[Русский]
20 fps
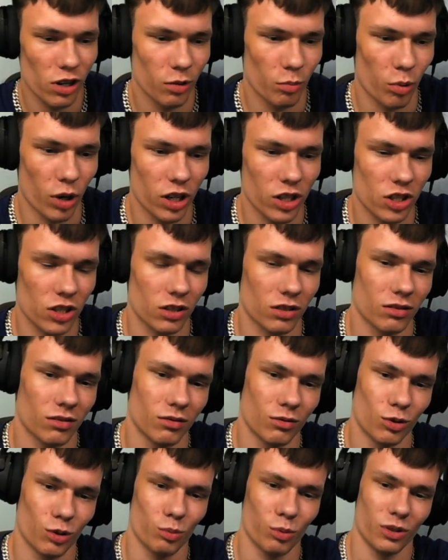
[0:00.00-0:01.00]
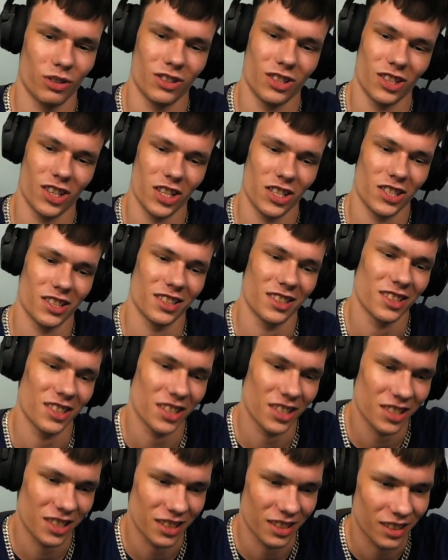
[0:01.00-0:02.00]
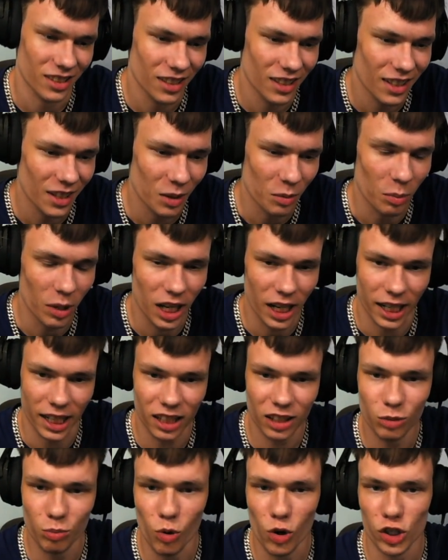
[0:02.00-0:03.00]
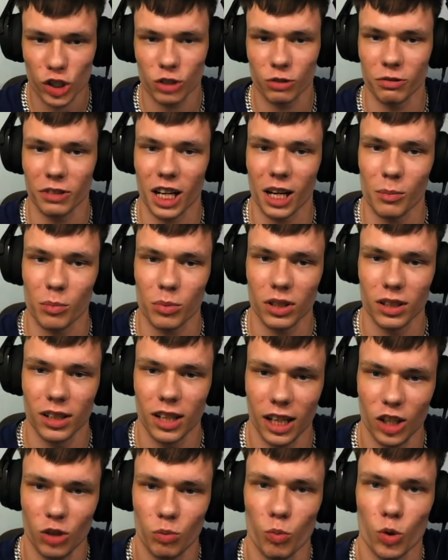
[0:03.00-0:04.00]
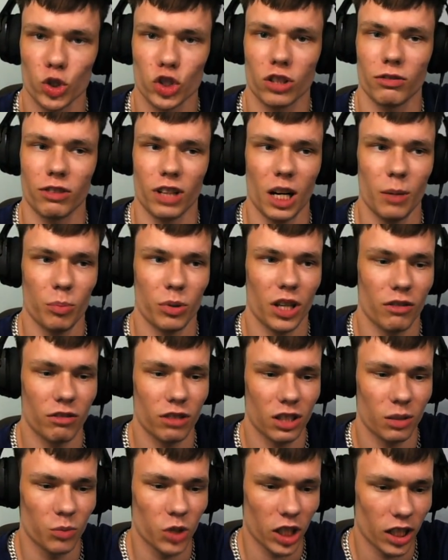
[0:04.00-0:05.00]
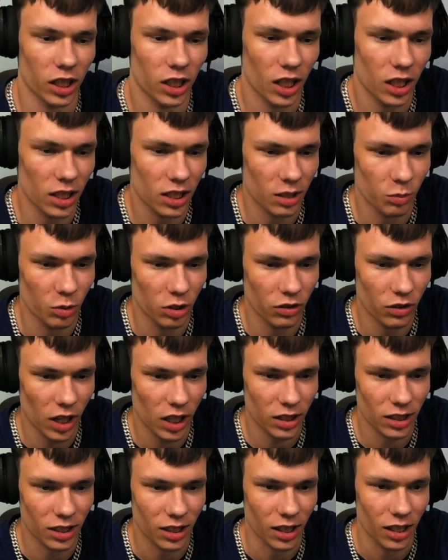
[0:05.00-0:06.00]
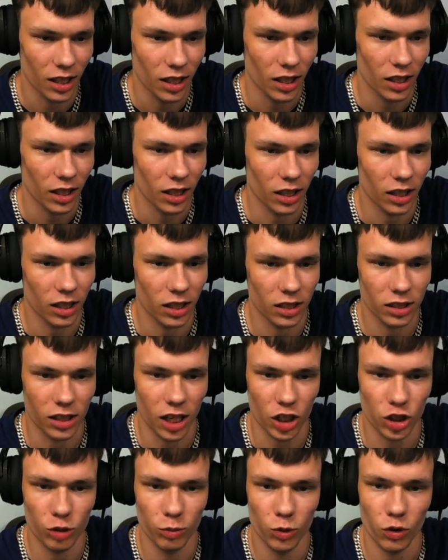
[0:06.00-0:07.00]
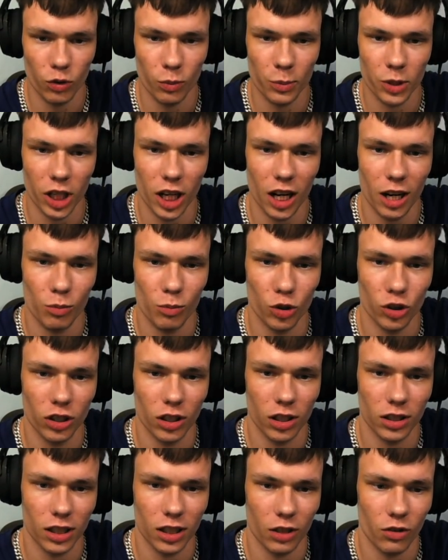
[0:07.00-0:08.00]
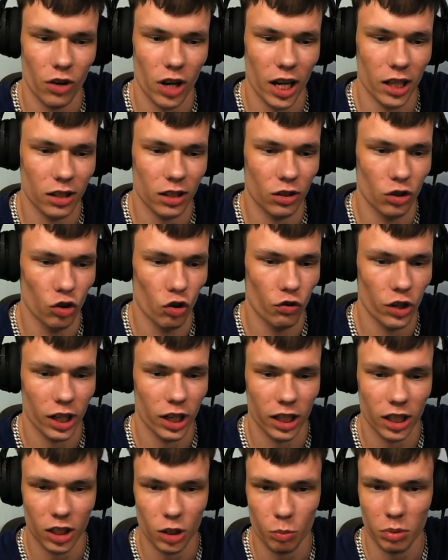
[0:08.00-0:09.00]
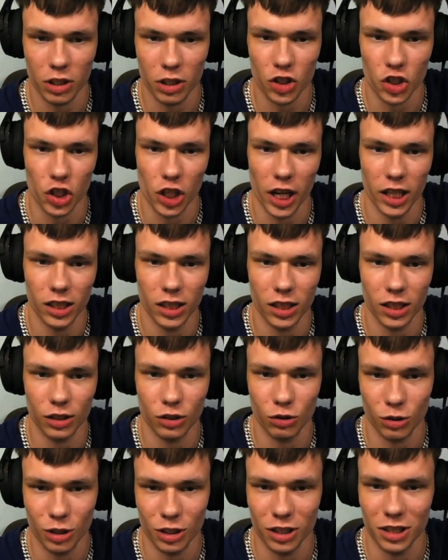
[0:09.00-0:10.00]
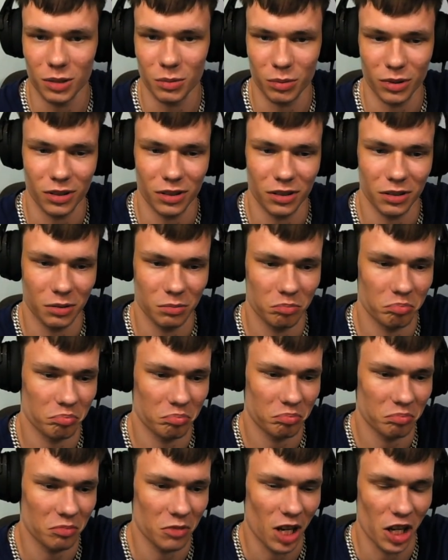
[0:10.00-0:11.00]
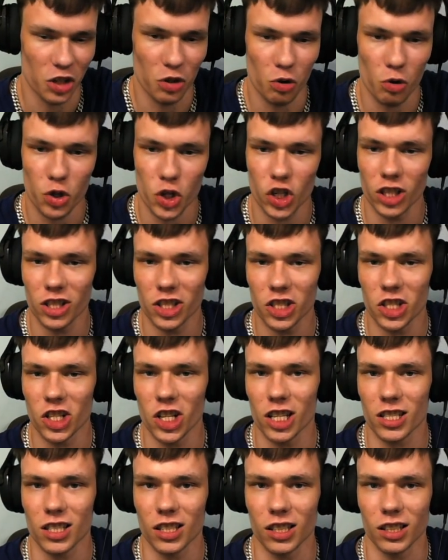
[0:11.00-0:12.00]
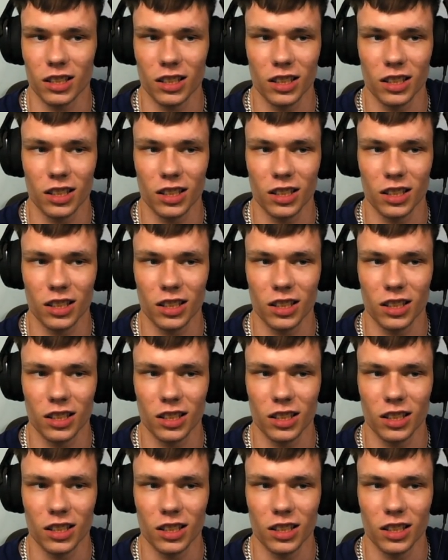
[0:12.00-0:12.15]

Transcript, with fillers: панчи. Ну, типа, интересно, интересно. Бля, Крит может в рэп. Крит может в рэп, и я в этом никогда не сомневался. И с каждым новым треком он открывает новые какие-то панчлайны, которые, типа, они очень интересны.